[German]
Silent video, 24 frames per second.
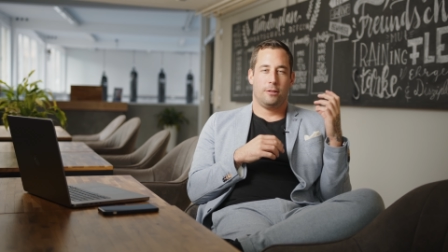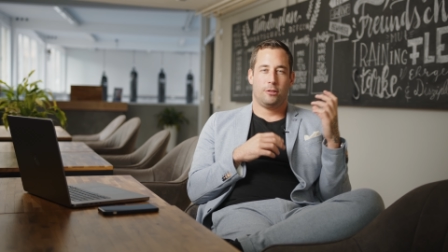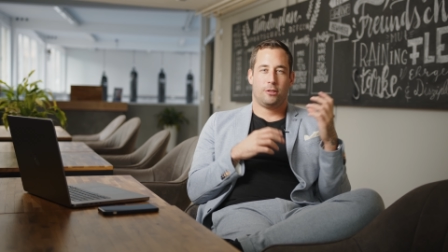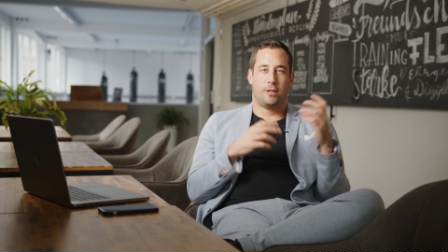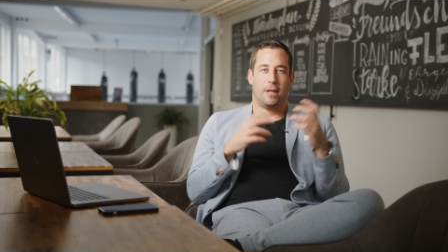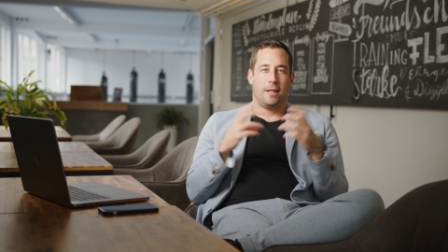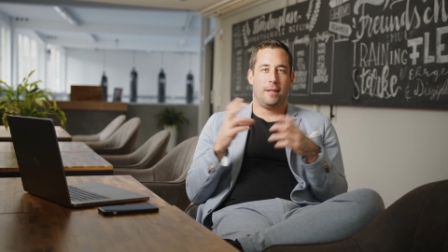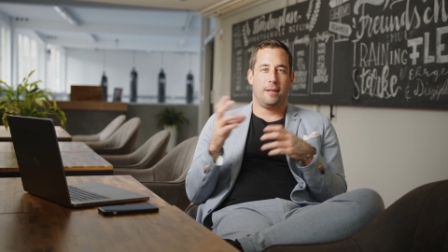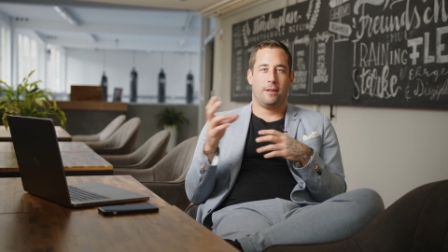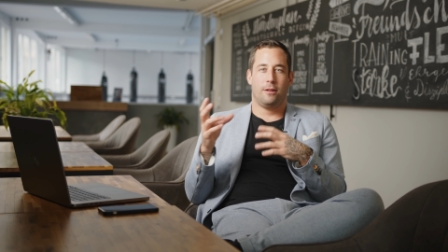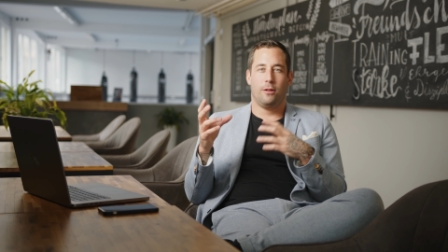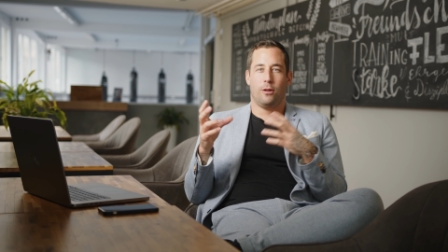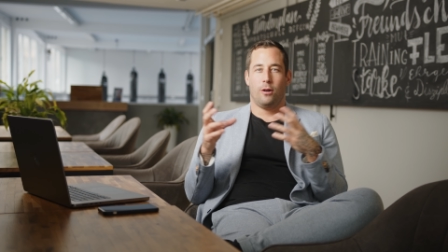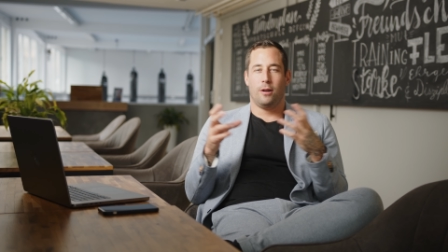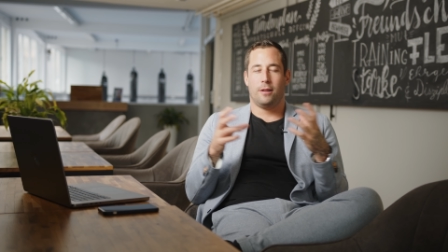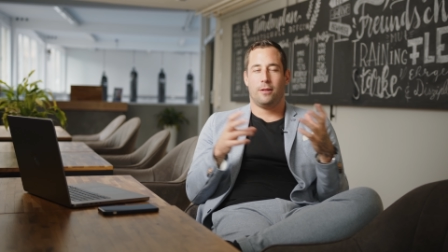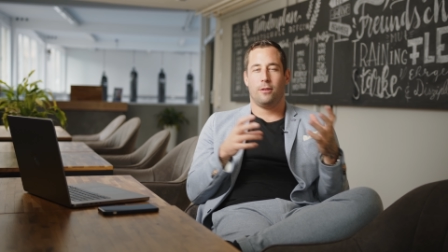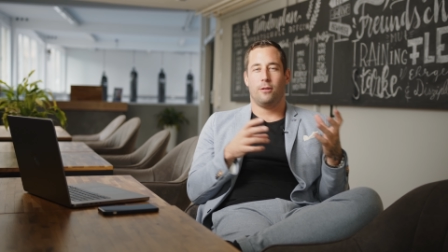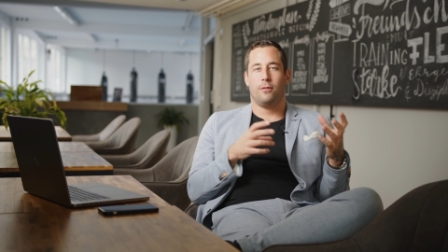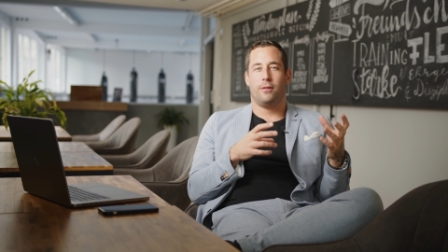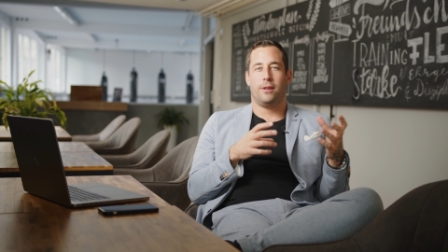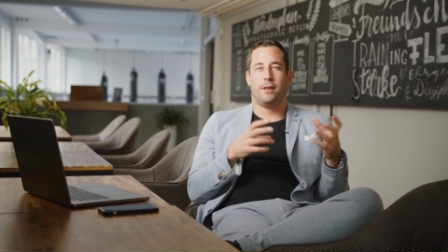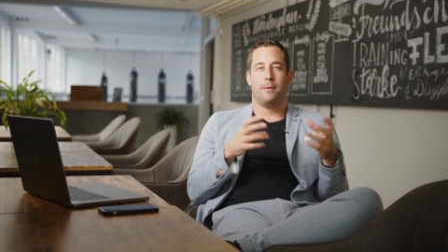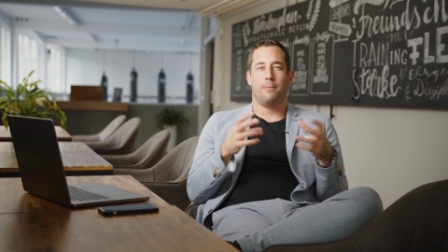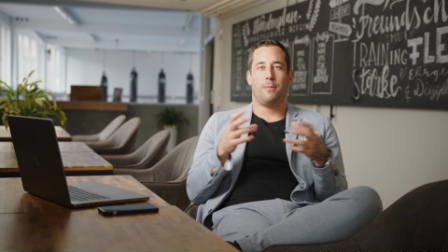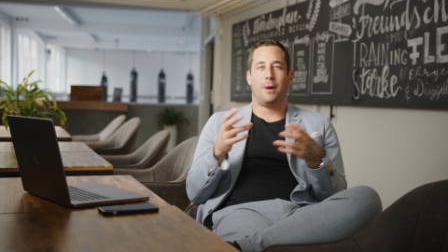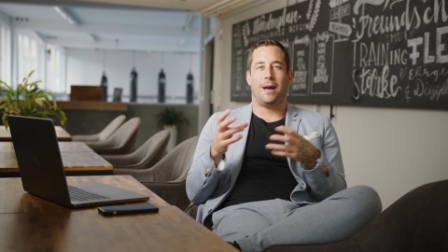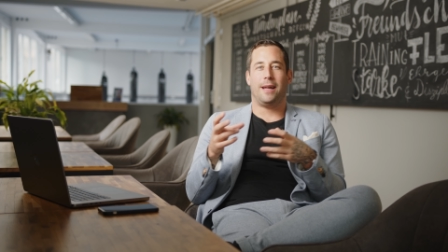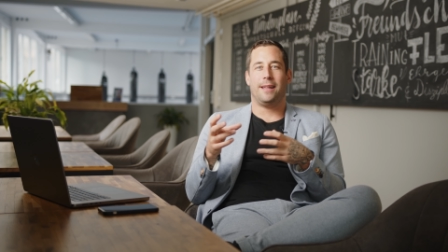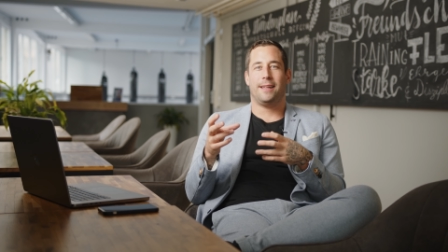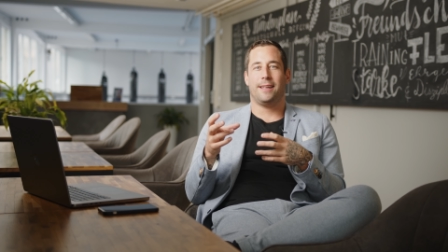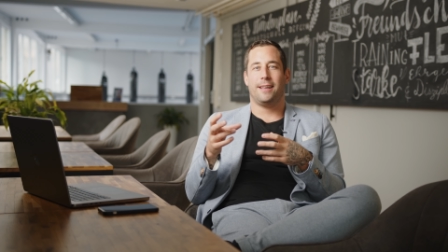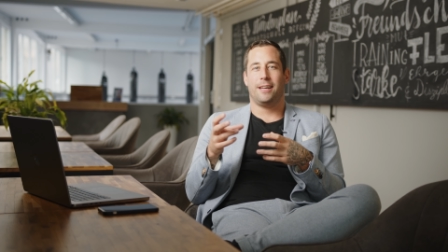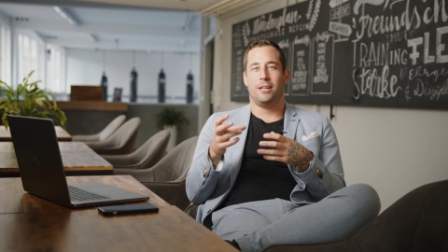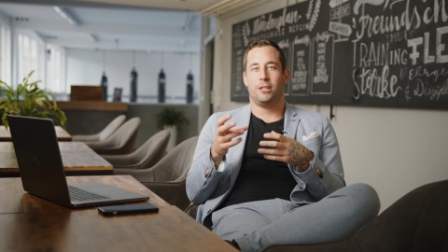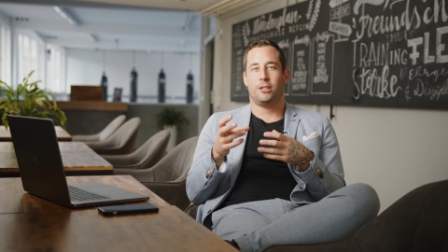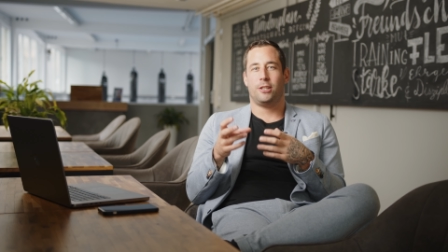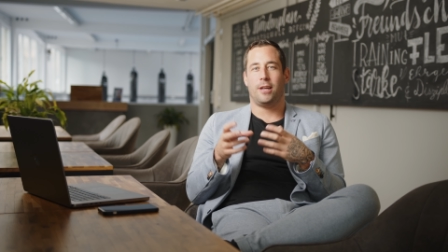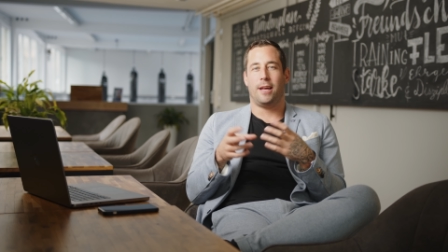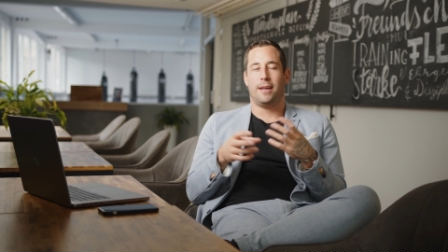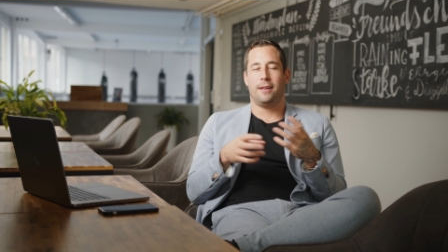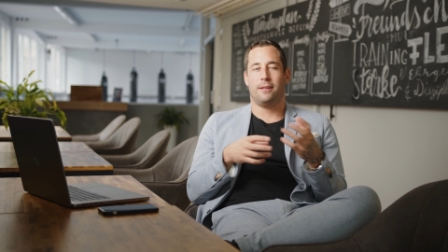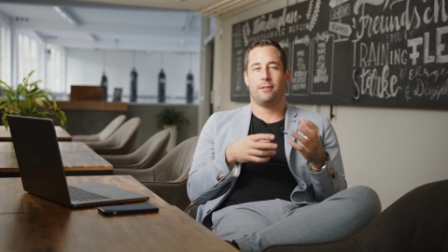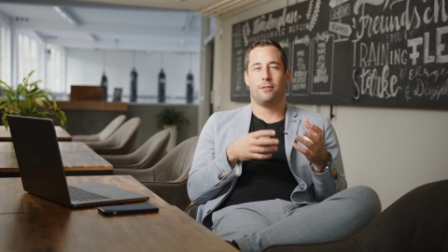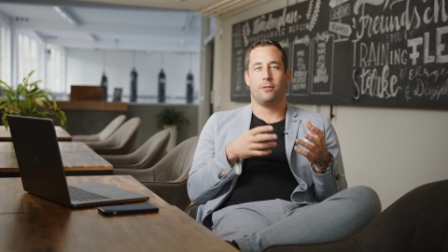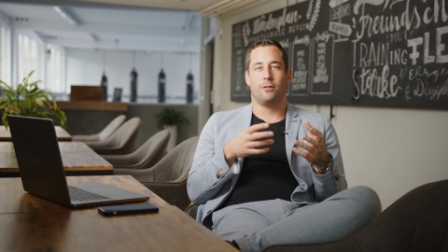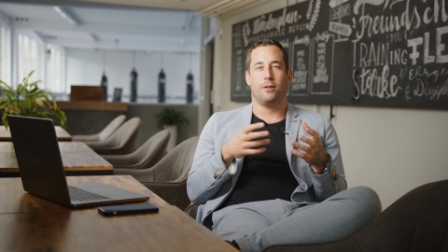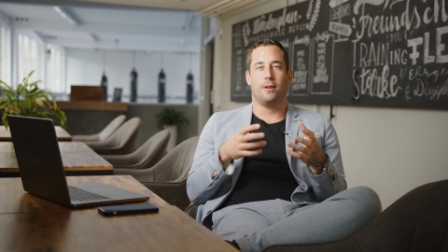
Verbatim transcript: ständig Leuten irgendwelche Beiträge schenkst